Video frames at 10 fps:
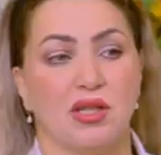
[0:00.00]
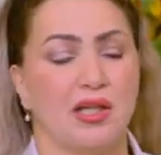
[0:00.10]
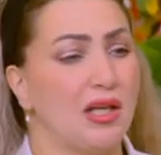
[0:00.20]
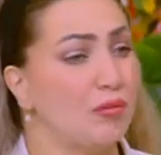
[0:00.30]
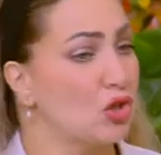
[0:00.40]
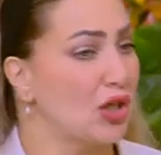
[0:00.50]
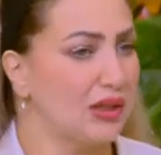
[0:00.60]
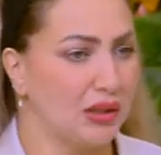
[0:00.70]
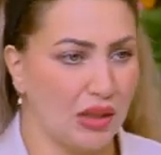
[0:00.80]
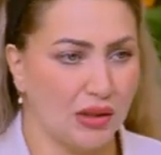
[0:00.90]
من خلال
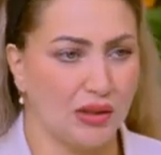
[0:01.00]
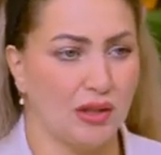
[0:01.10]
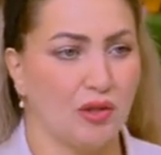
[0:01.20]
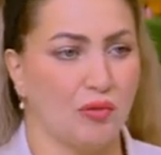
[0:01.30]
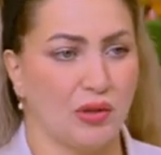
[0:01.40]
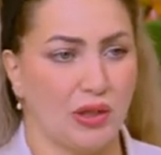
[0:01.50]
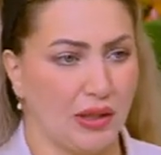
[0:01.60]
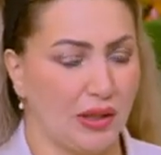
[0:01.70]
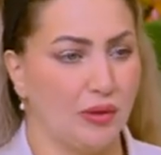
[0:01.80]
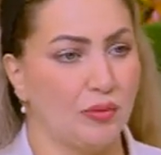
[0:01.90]
مشاهدات حضرتك بص
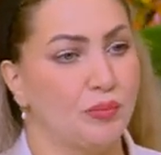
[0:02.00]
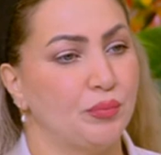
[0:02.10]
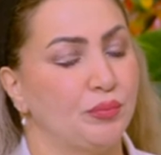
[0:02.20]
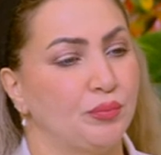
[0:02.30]
حضرتك